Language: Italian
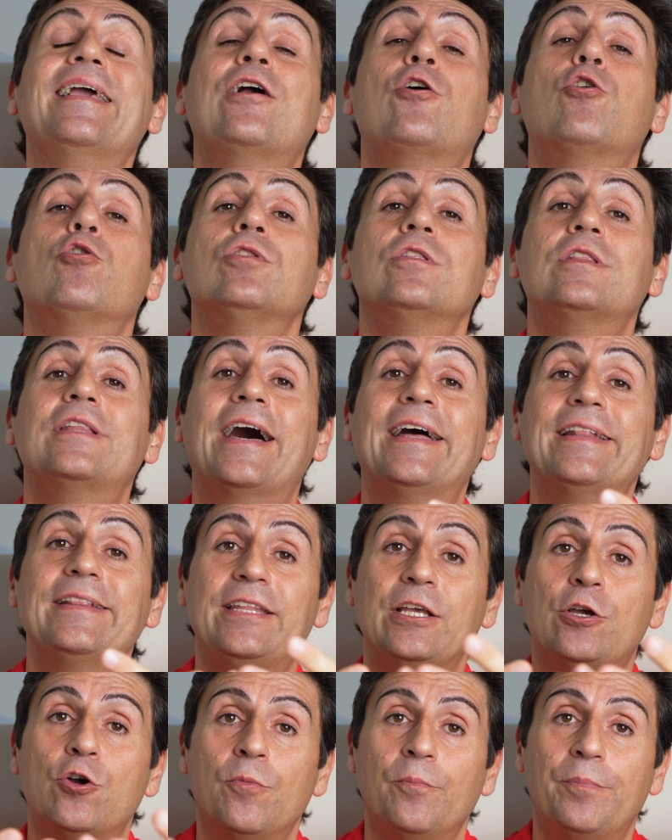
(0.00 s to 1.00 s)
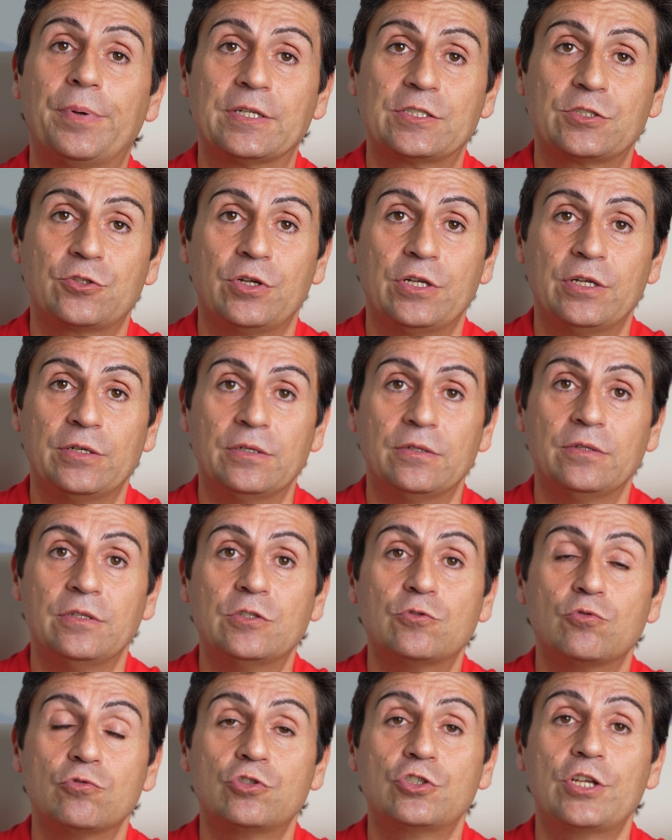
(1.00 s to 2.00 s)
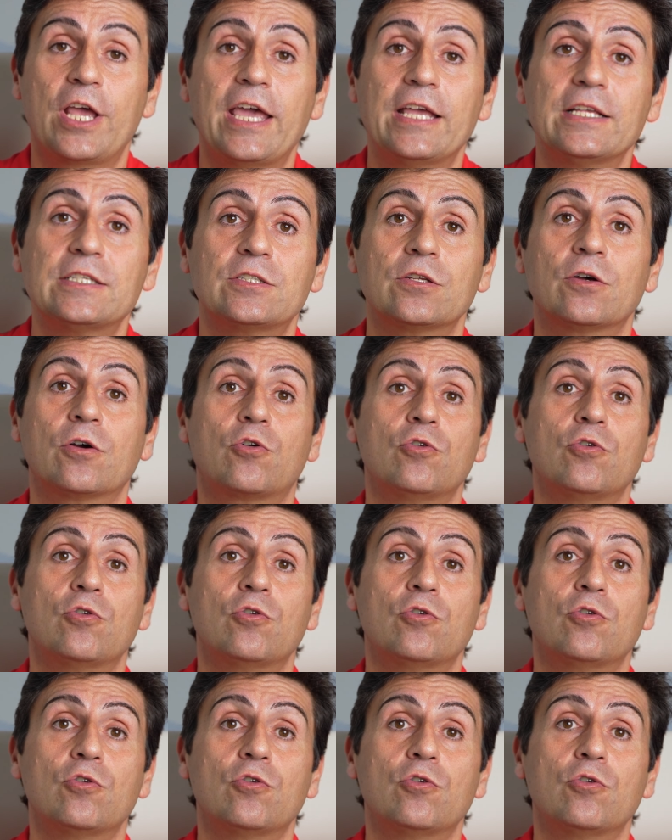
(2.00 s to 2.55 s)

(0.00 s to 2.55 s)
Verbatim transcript: contatti con persone di successo,